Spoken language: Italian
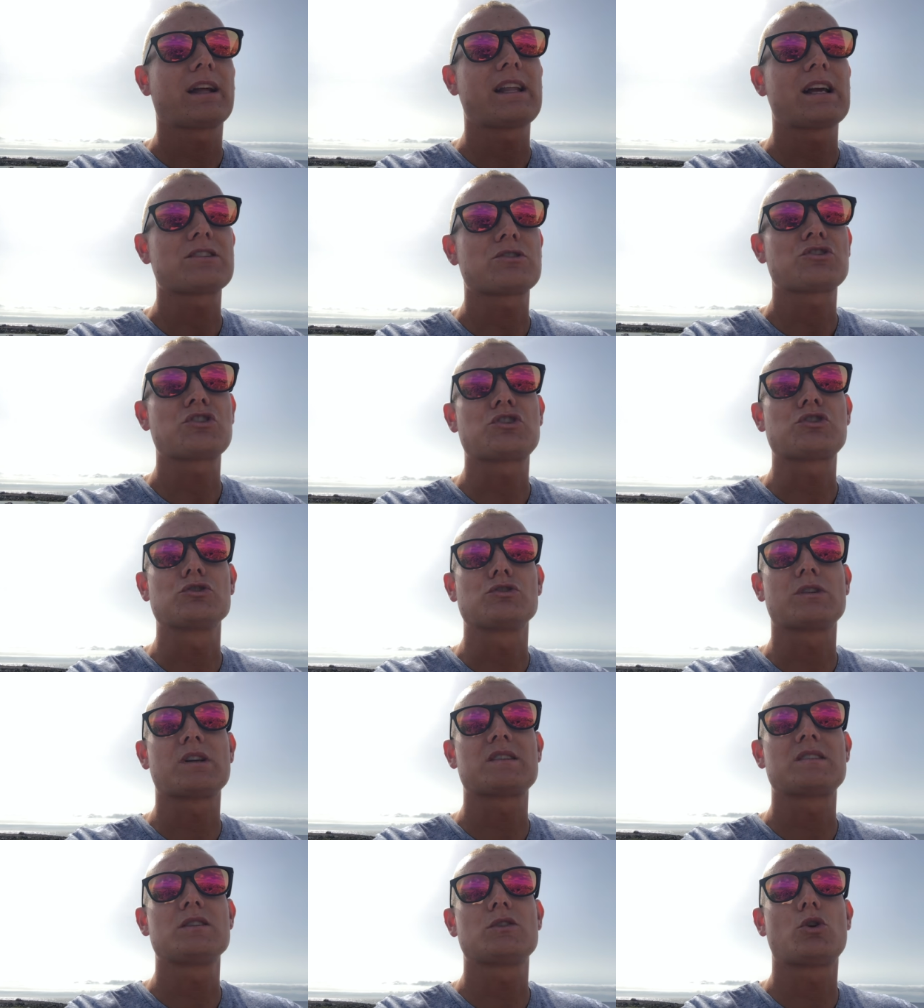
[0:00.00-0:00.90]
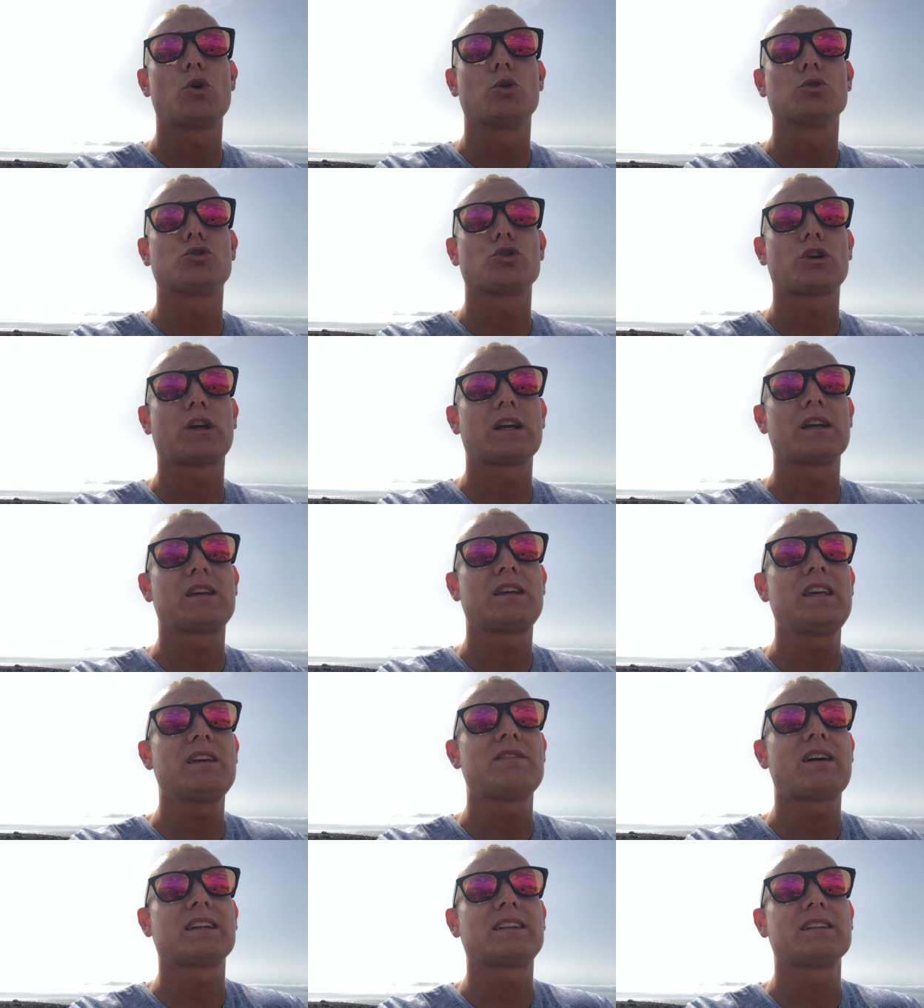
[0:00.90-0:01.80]
adesso si sono resi conto che
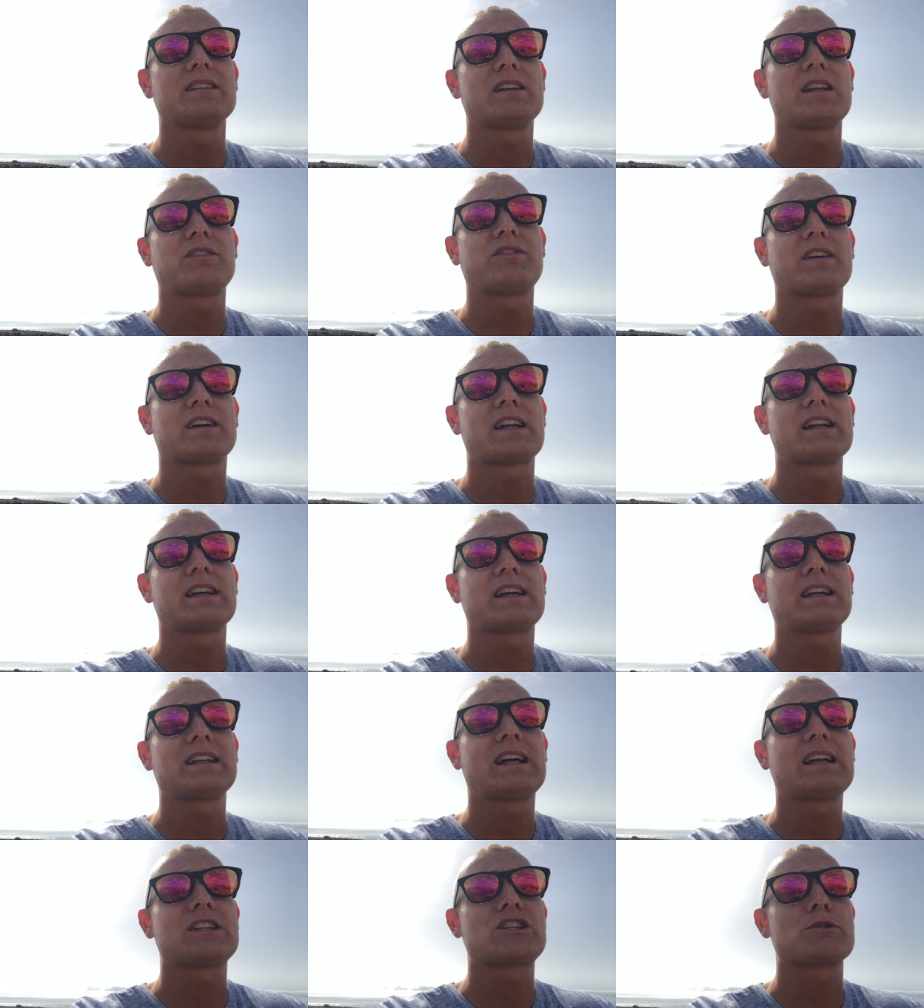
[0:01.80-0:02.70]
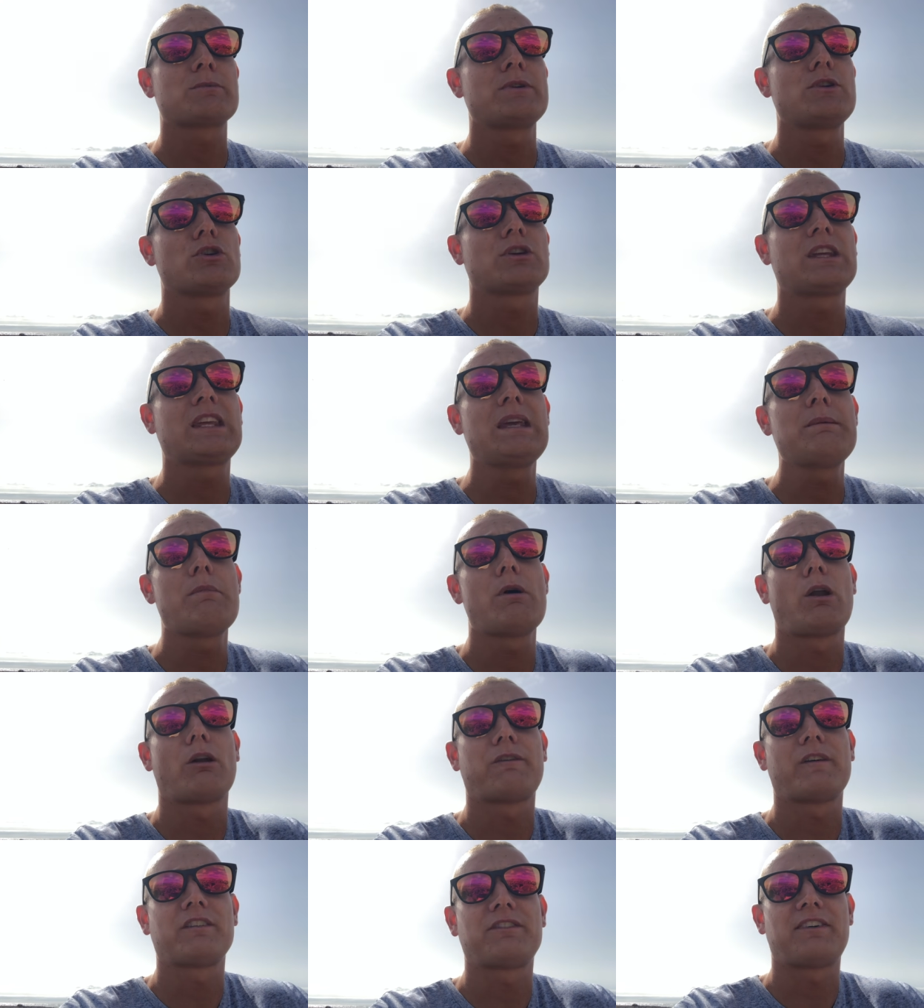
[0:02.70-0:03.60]
chi va a Tenerife Gran Canaria dice diciamo, ma io chi me
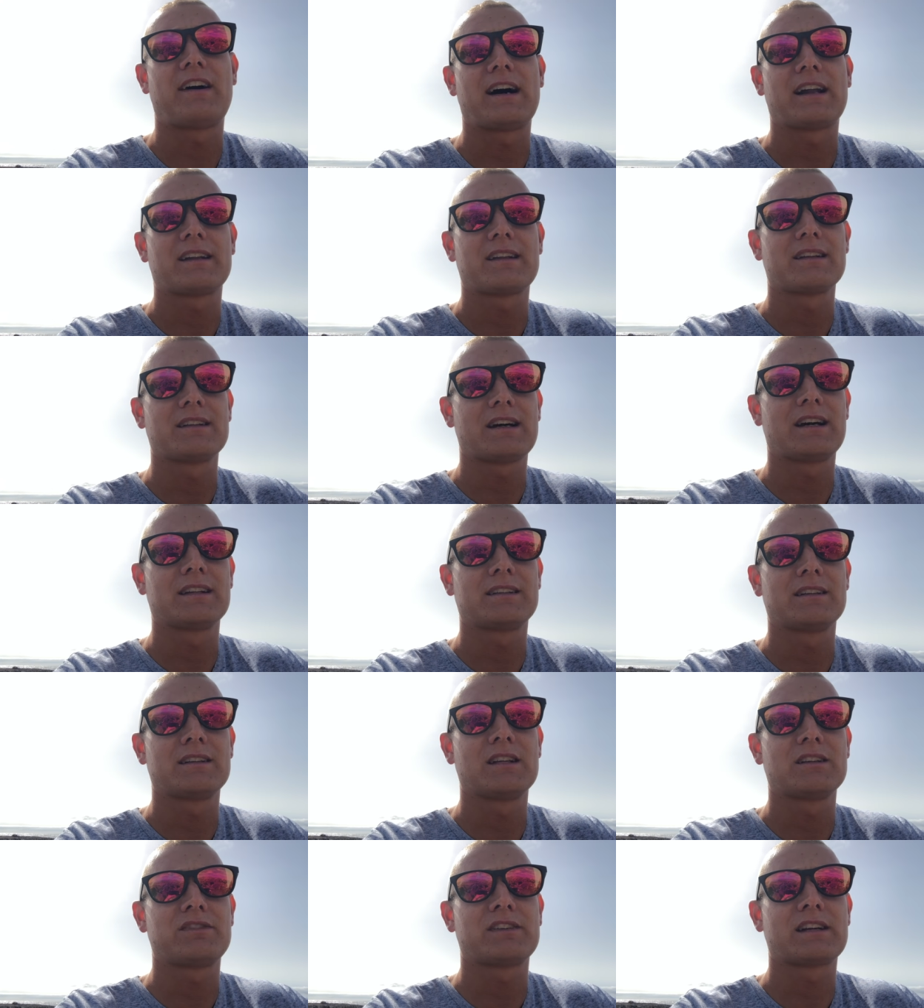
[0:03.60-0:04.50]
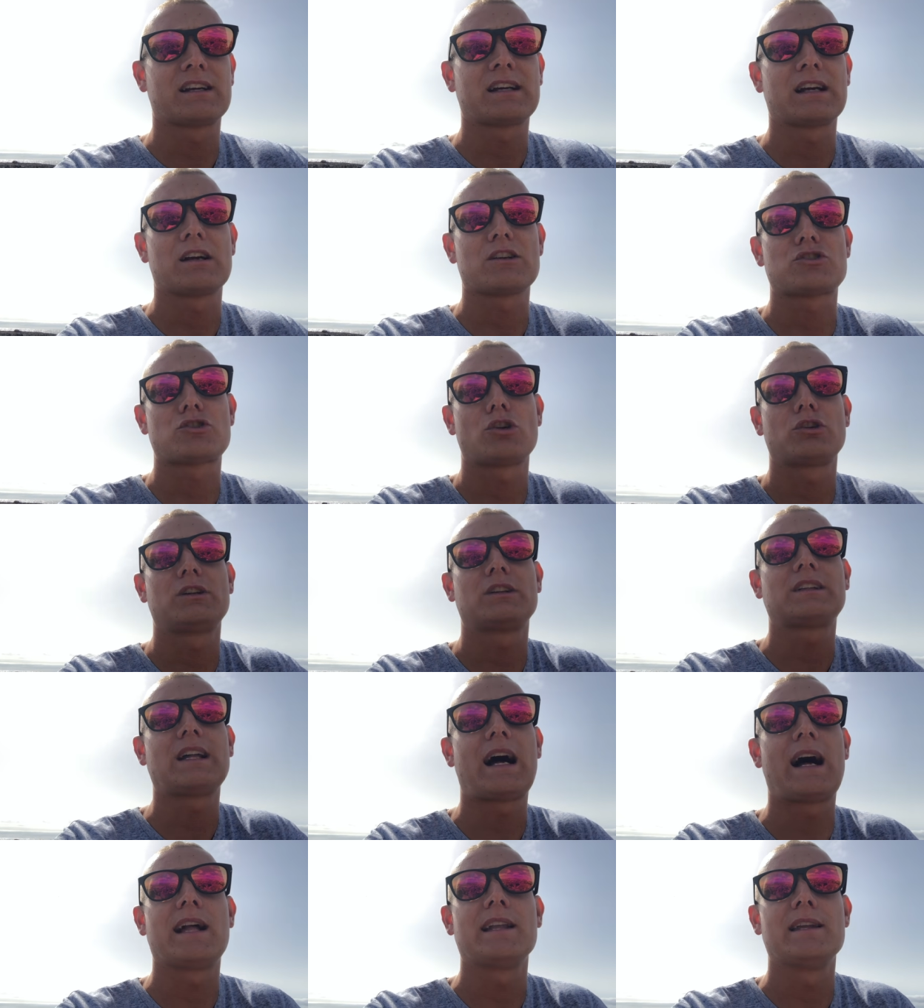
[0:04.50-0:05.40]
lo fa fare di andare a Tenerife Gran Canaria sto in
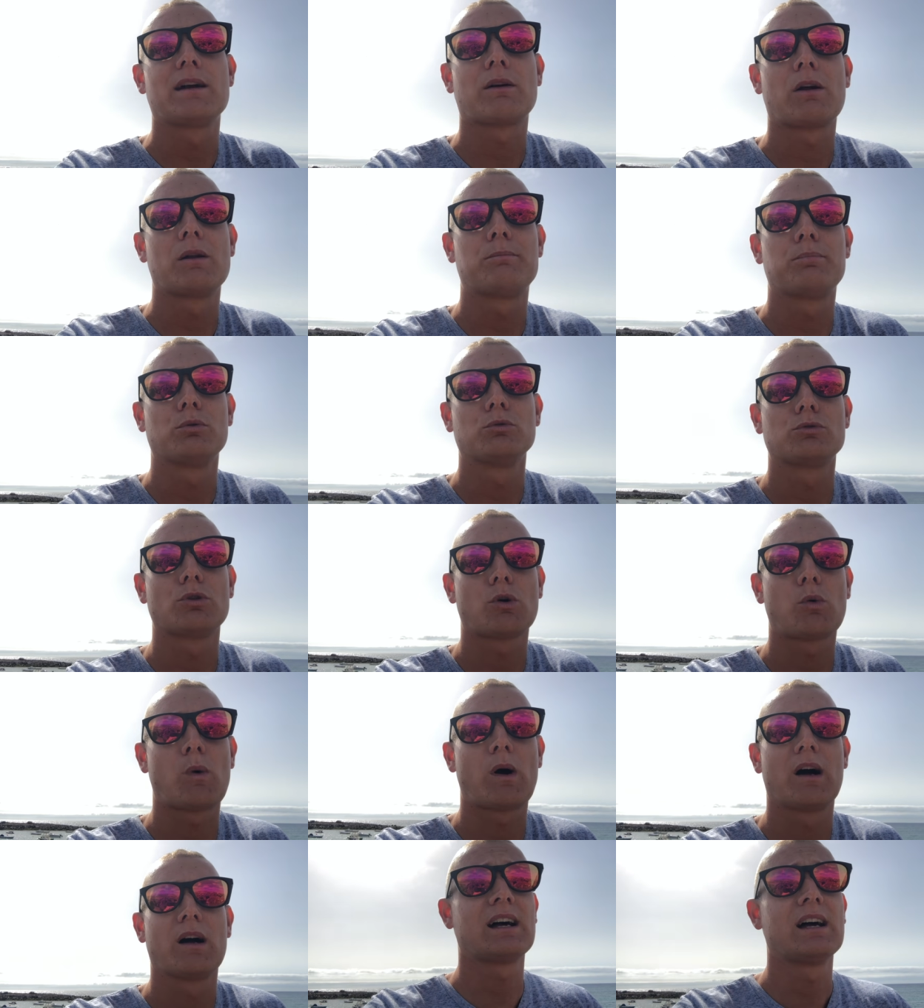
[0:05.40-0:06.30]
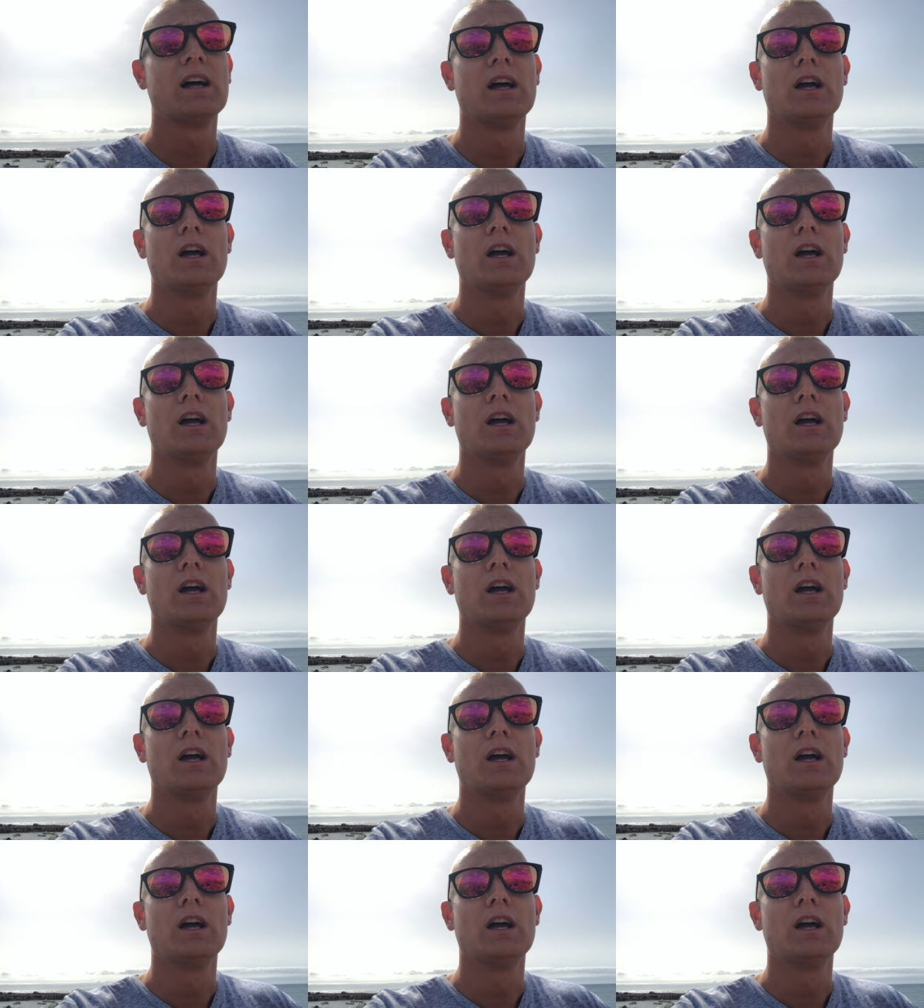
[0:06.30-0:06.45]
Italia a quel punto qua